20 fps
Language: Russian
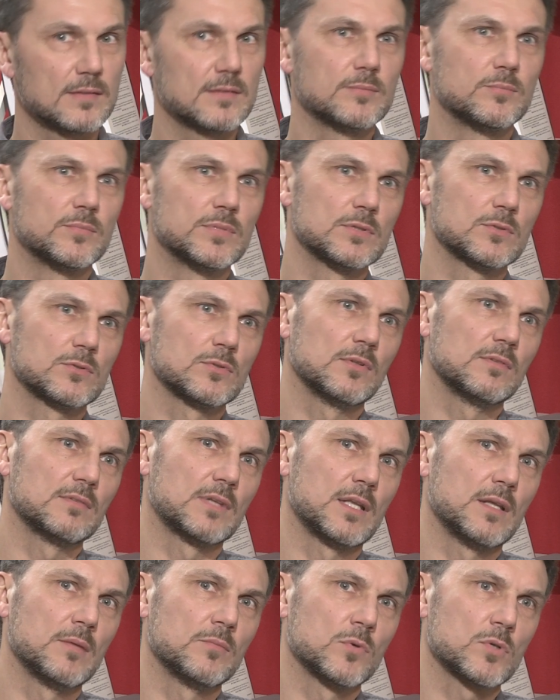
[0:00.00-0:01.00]
безусловно,
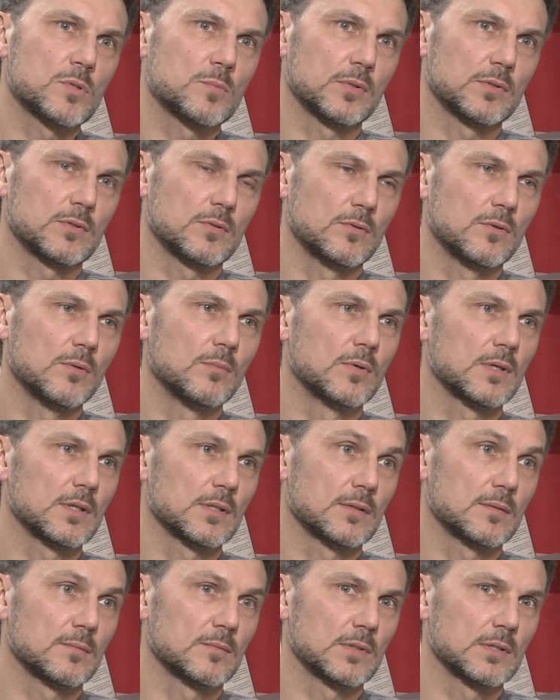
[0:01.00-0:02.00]
не можешь по-другому к
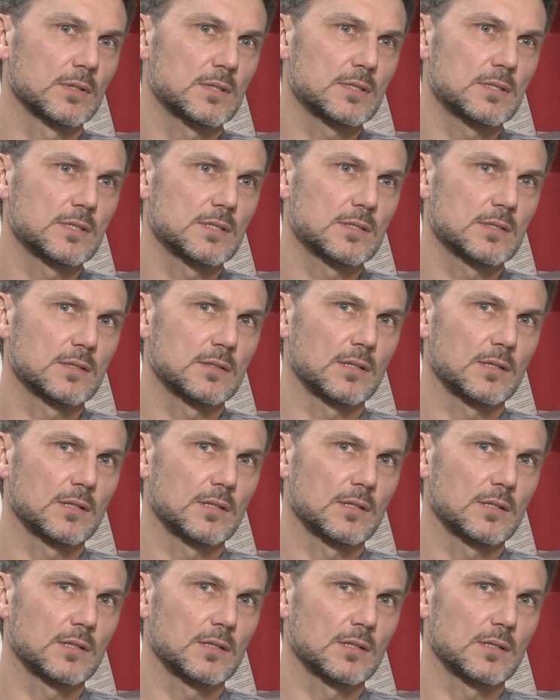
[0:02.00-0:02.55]
этому относиться.